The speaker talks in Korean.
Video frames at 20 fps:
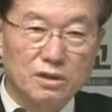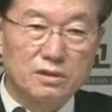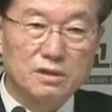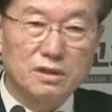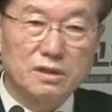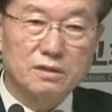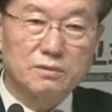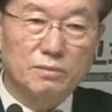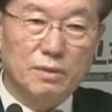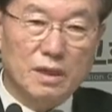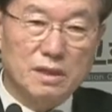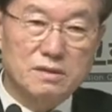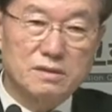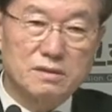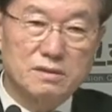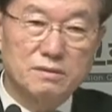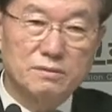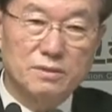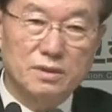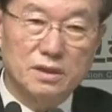근데 그
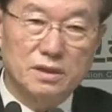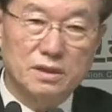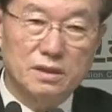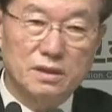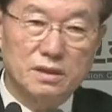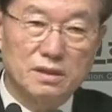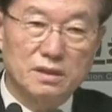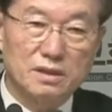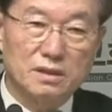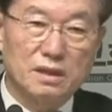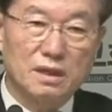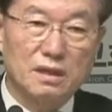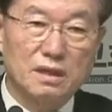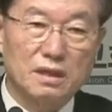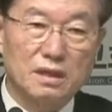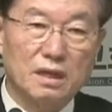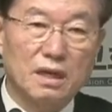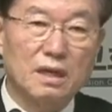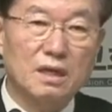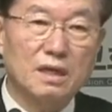말씀이
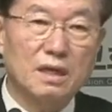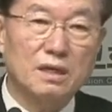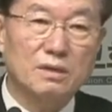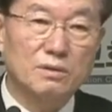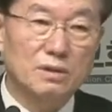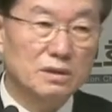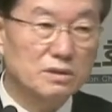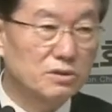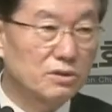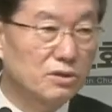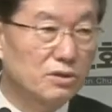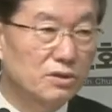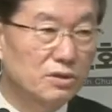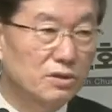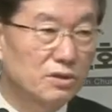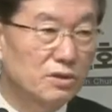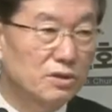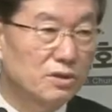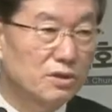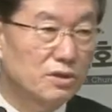내게 가까이 와서
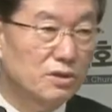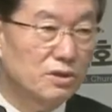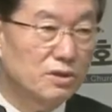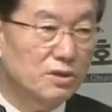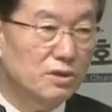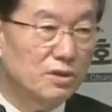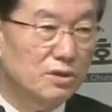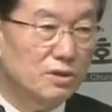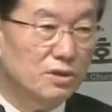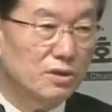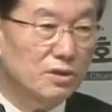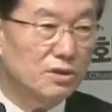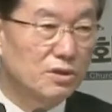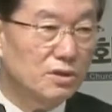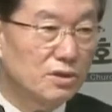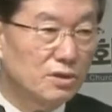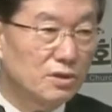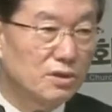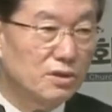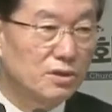
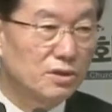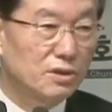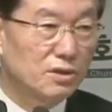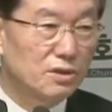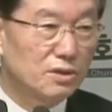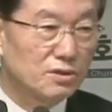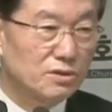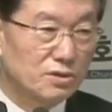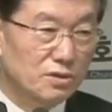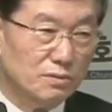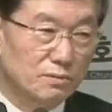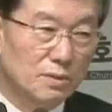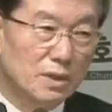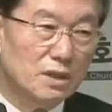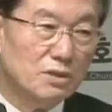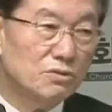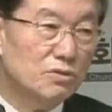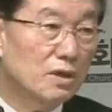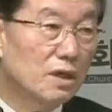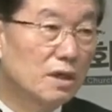어? 정말
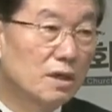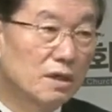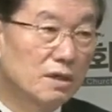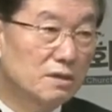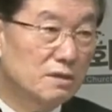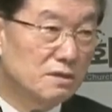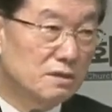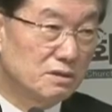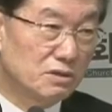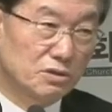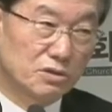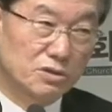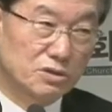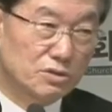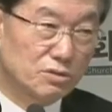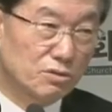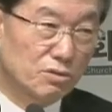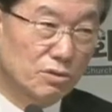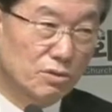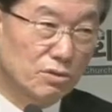귀하게
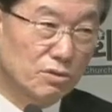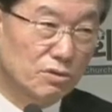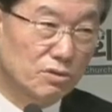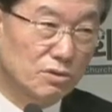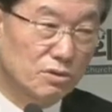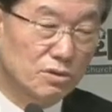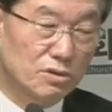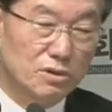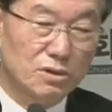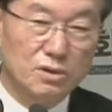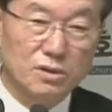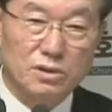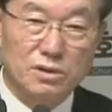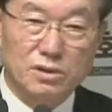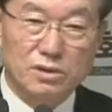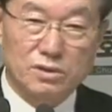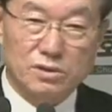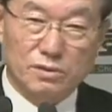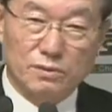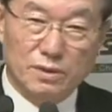여겨지고
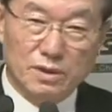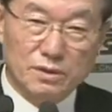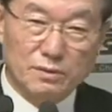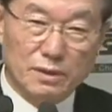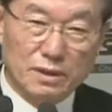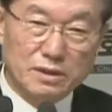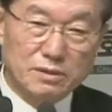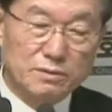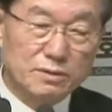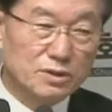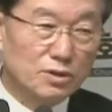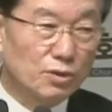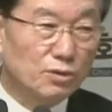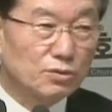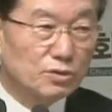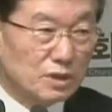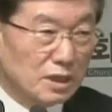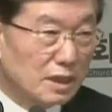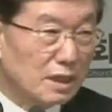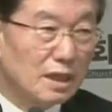정말 그 말씀을
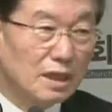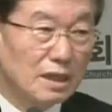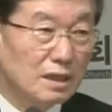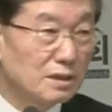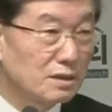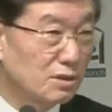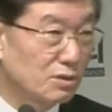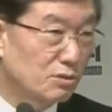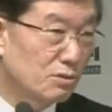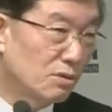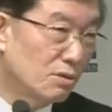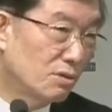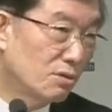더욱 사랑하게 되고